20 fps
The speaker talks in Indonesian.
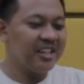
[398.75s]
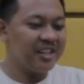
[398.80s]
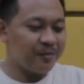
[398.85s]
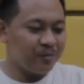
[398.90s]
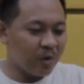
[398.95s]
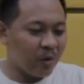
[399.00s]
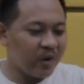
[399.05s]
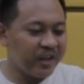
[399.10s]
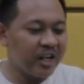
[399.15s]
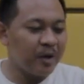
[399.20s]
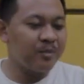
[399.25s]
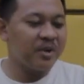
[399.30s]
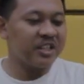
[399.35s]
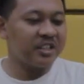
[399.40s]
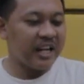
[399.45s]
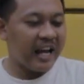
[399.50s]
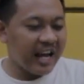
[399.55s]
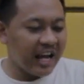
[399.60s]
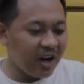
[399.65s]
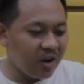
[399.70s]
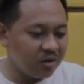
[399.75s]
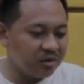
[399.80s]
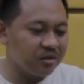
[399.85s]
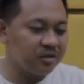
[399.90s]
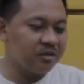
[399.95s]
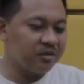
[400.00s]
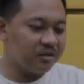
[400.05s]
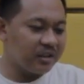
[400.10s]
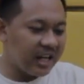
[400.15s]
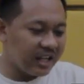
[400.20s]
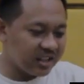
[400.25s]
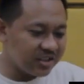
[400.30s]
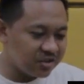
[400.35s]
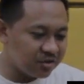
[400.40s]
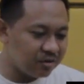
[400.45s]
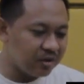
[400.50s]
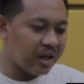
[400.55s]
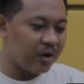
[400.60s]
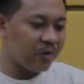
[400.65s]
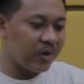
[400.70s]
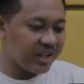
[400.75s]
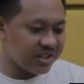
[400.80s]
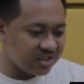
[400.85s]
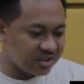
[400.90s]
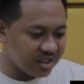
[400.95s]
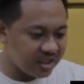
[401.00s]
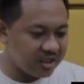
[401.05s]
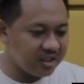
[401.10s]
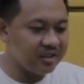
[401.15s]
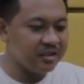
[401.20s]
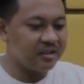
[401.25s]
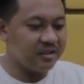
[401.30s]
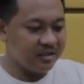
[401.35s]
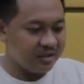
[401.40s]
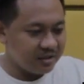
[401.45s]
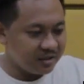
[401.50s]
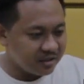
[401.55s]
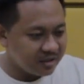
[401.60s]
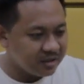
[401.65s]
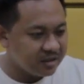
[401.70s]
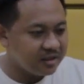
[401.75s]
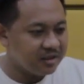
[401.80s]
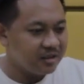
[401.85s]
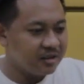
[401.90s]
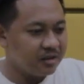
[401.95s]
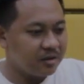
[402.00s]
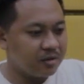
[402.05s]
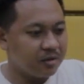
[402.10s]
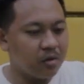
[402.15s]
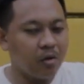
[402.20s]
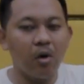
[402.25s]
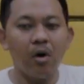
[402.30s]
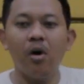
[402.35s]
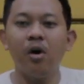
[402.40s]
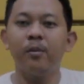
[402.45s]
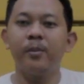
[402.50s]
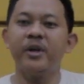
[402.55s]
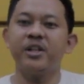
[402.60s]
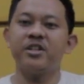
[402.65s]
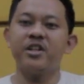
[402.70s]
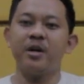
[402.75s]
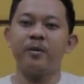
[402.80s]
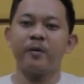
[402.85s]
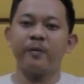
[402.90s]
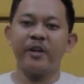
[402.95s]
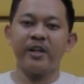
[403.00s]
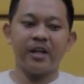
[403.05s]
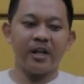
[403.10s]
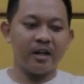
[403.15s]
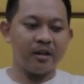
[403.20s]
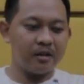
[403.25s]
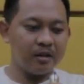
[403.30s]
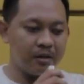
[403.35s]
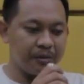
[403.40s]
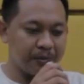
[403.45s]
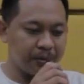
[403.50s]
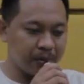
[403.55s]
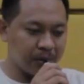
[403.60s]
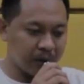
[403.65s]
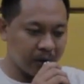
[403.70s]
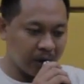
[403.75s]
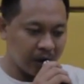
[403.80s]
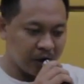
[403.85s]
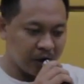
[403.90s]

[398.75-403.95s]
bawa nama town dari Sulawesi Oh, beatnya berbeda Mulai